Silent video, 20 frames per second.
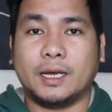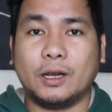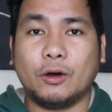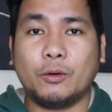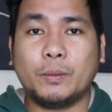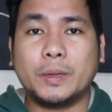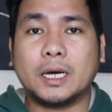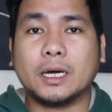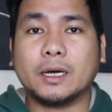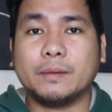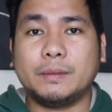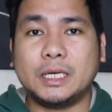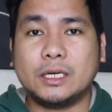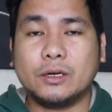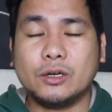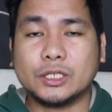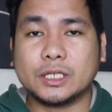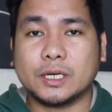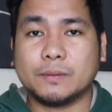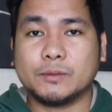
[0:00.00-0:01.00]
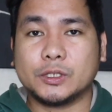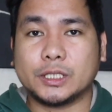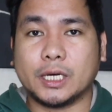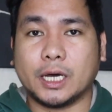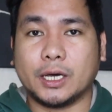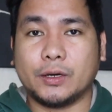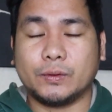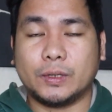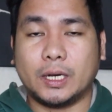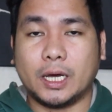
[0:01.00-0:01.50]
Hello mga kamikos,
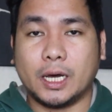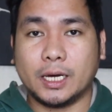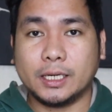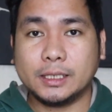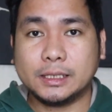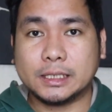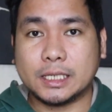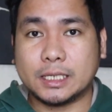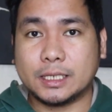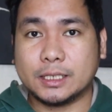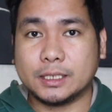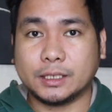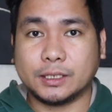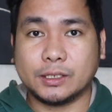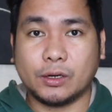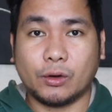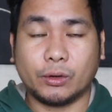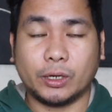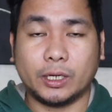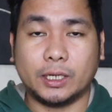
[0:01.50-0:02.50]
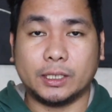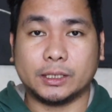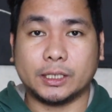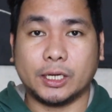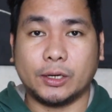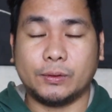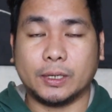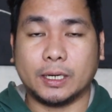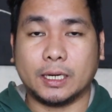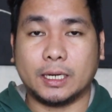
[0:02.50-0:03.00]
kamusta kayong lahat? Sana nasa okay lang
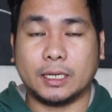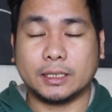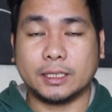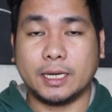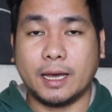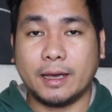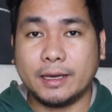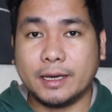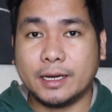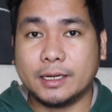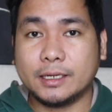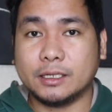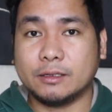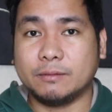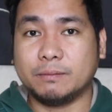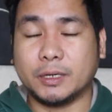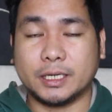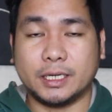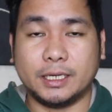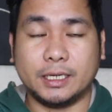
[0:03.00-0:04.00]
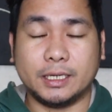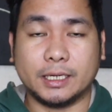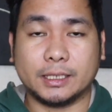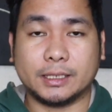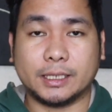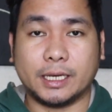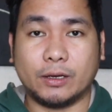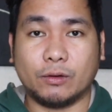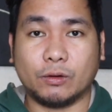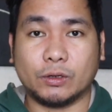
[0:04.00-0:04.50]
tayo ng kalagayan at
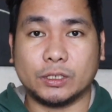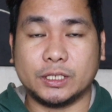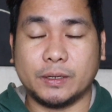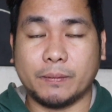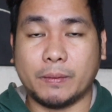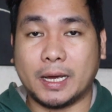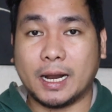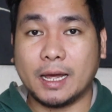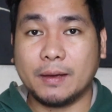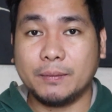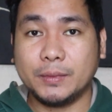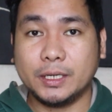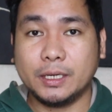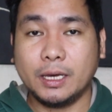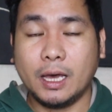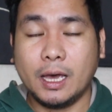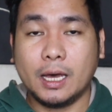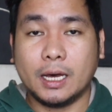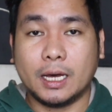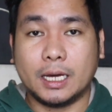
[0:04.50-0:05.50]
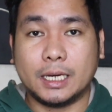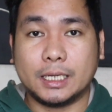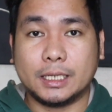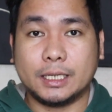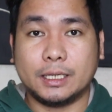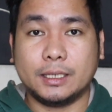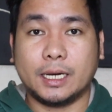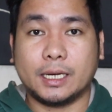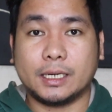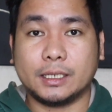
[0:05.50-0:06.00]
mag-ingat tayo kasi marami ang
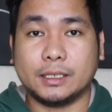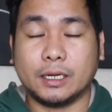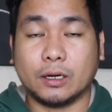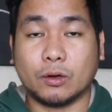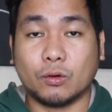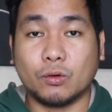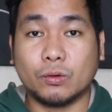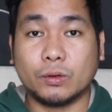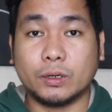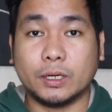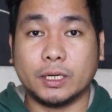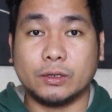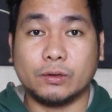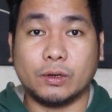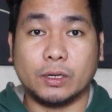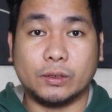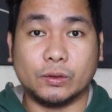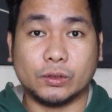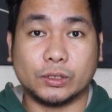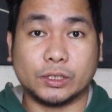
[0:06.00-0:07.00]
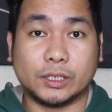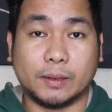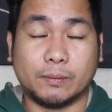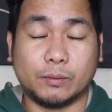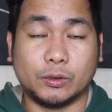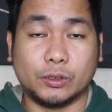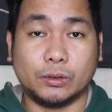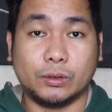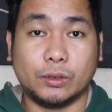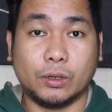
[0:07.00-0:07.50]
nangyayari na kung ano-ano sa
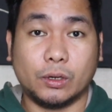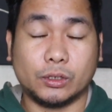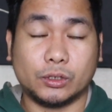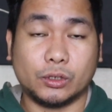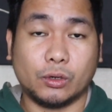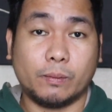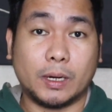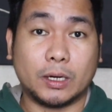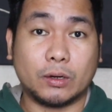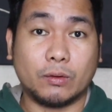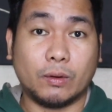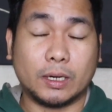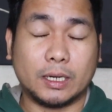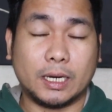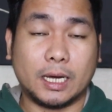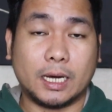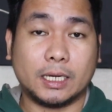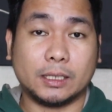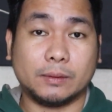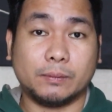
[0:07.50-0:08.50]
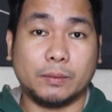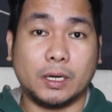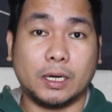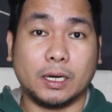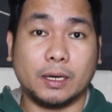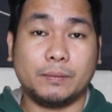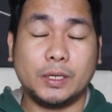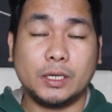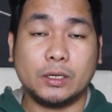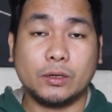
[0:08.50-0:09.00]
mundo. So bago ang lahat
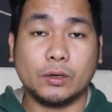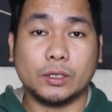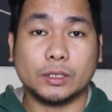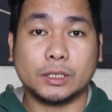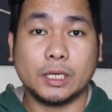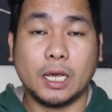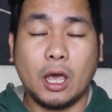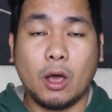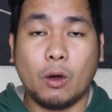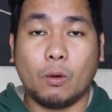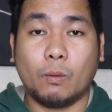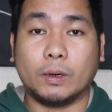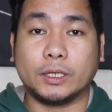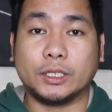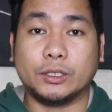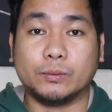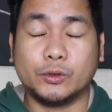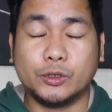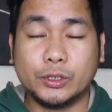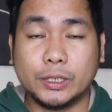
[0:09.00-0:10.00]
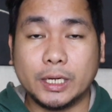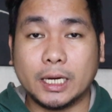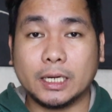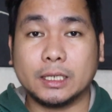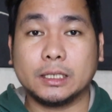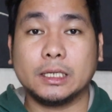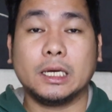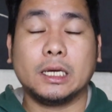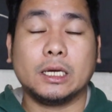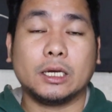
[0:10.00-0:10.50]
mga kamikos, huwag niyo
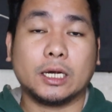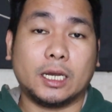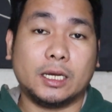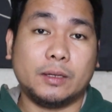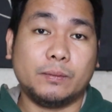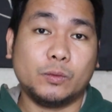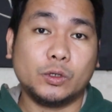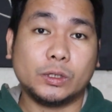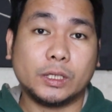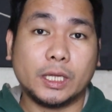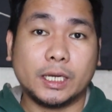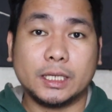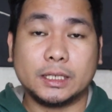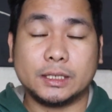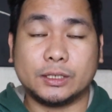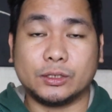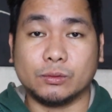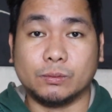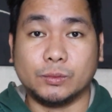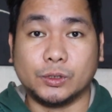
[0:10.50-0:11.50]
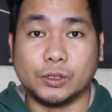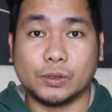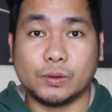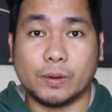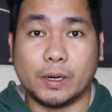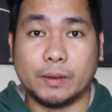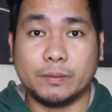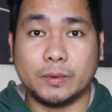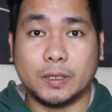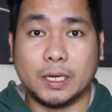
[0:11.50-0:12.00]
munang kalimutan na
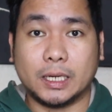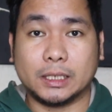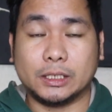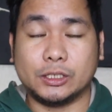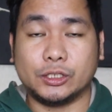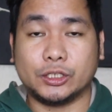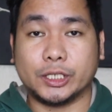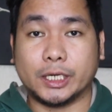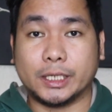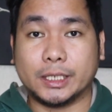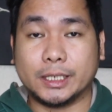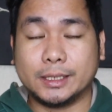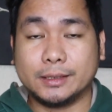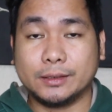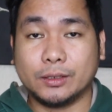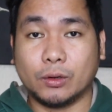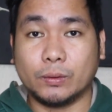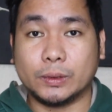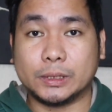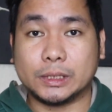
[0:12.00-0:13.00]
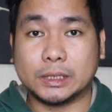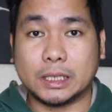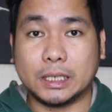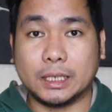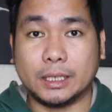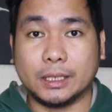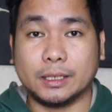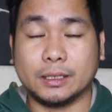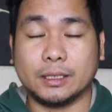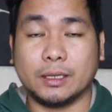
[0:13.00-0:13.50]
isubscribe ang aking channel always
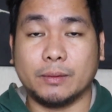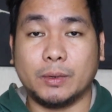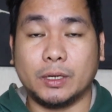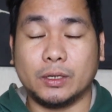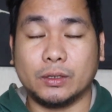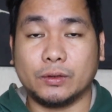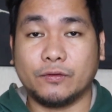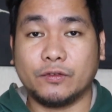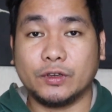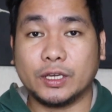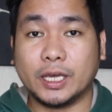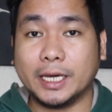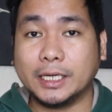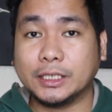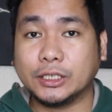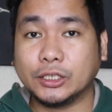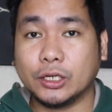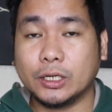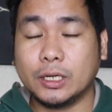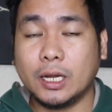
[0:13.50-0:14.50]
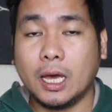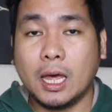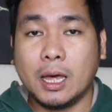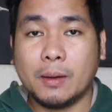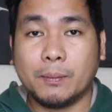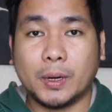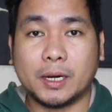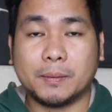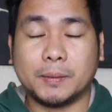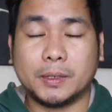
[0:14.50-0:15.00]
click the bell notification
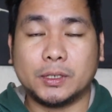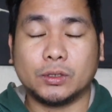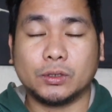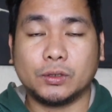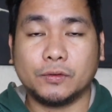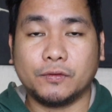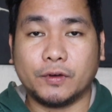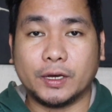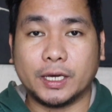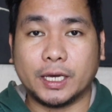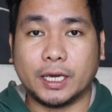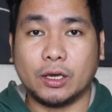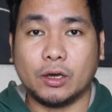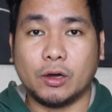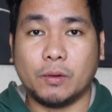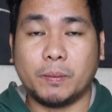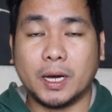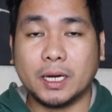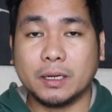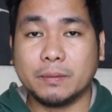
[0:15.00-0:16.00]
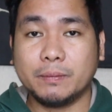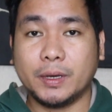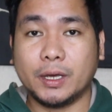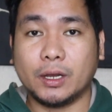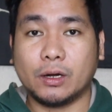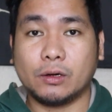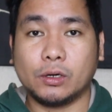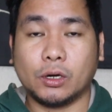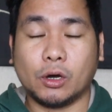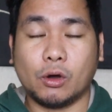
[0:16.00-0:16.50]
para ma-notify kayo pag
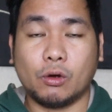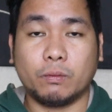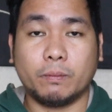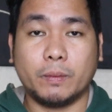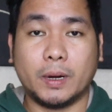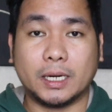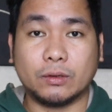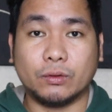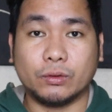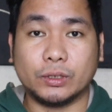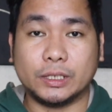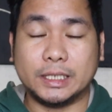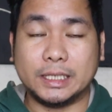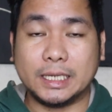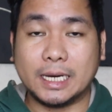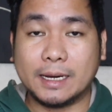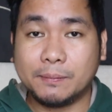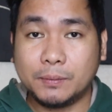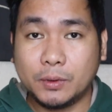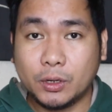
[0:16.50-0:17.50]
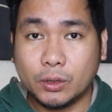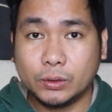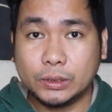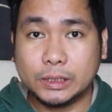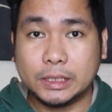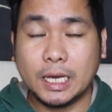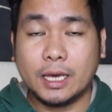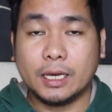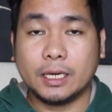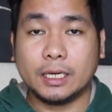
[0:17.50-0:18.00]
meron akong bagong
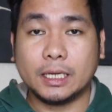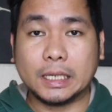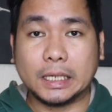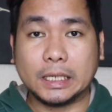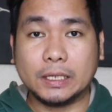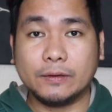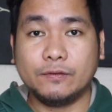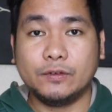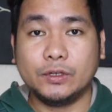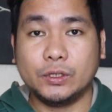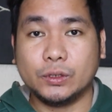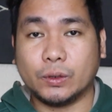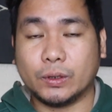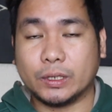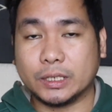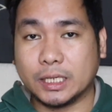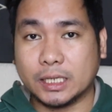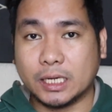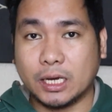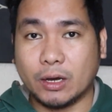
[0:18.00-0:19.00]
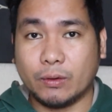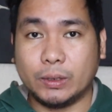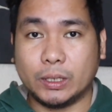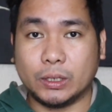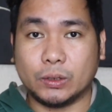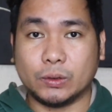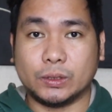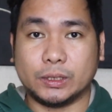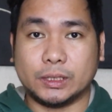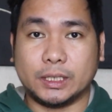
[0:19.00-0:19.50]
i-upload, i-review or
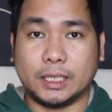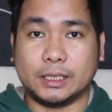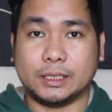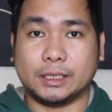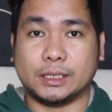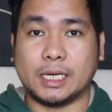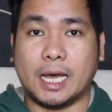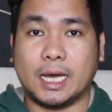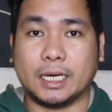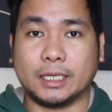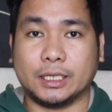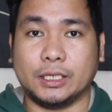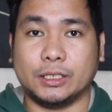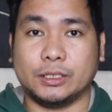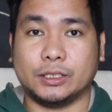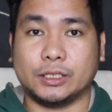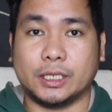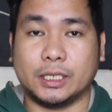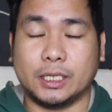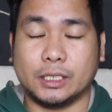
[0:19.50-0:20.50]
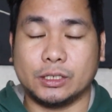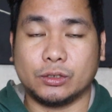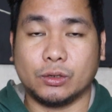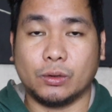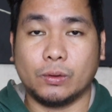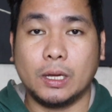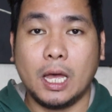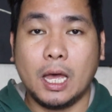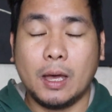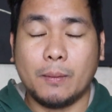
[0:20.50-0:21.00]
gagawing content sa aking channel.
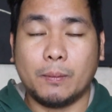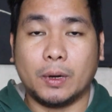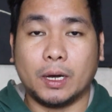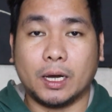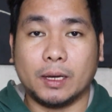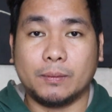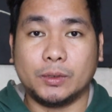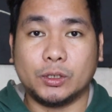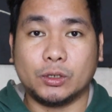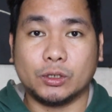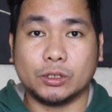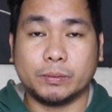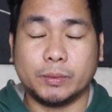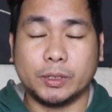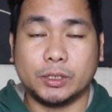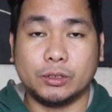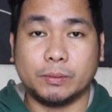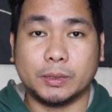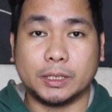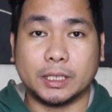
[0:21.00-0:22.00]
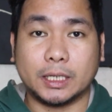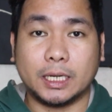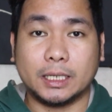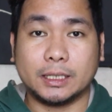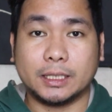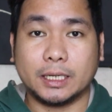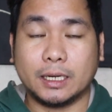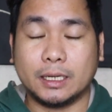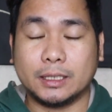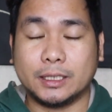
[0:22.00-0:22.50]
So mga kamikos, medyo
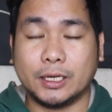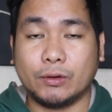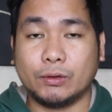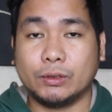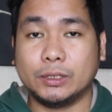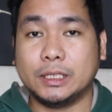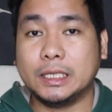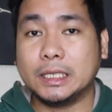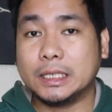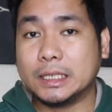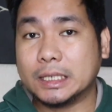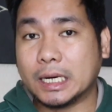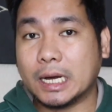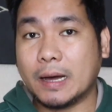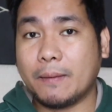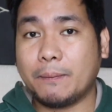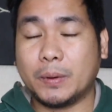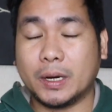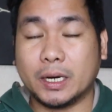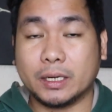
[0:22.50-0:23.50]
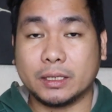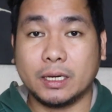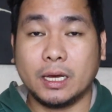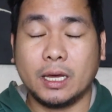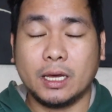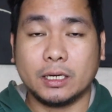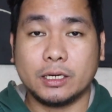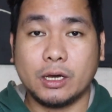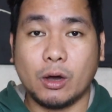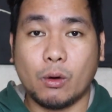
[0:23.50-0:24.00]
matagal-tagal tayong hindi
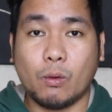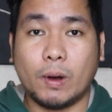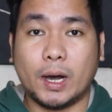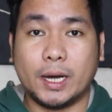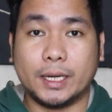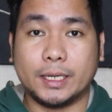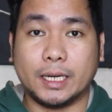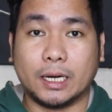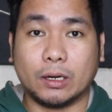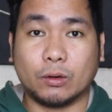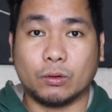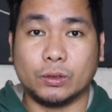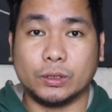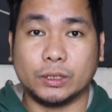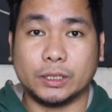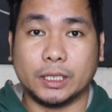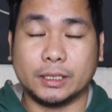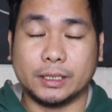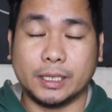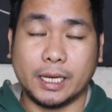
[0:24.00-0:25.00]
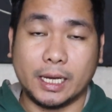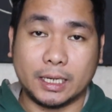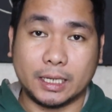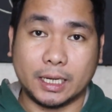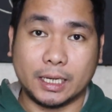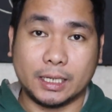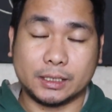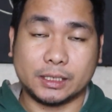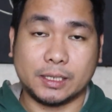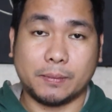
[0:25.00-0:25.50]
nakapag-gawa ng content
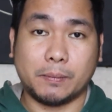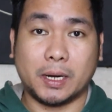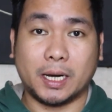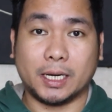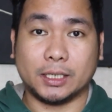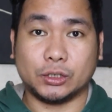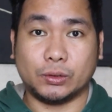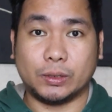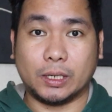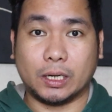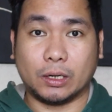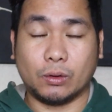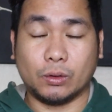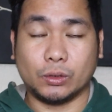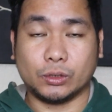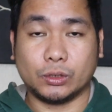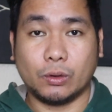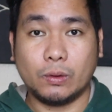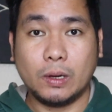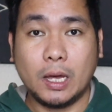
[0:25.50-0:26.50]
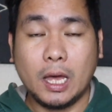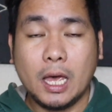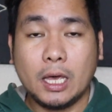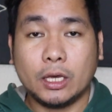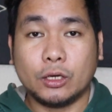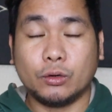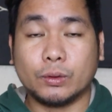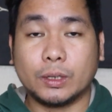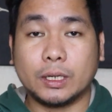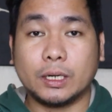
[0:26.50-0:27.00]
dahil nga nasa bakasyon ako. So
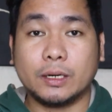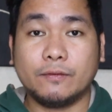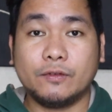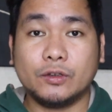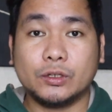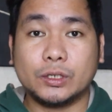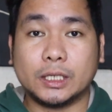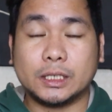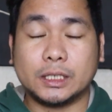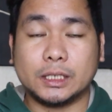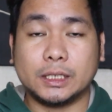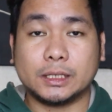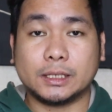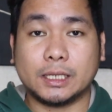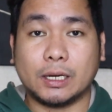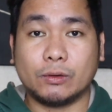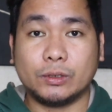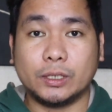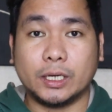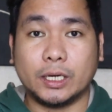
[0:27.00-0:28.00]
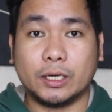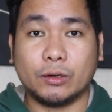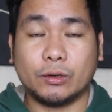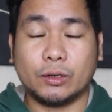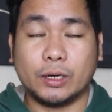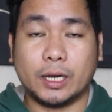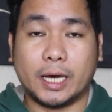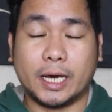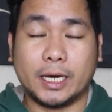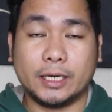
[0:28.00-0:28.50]
yung re-review natin na sound
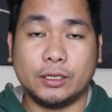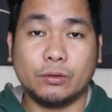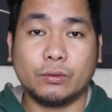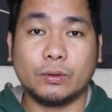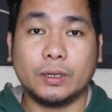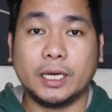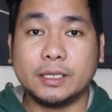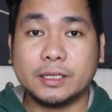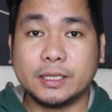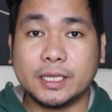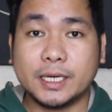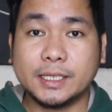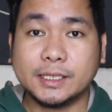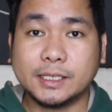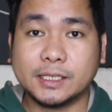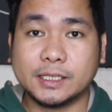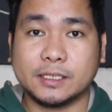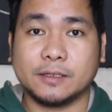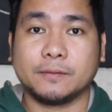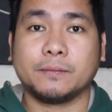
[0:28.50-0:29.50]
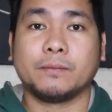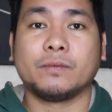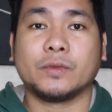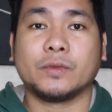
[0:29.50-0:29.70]
ngayon ay yung latest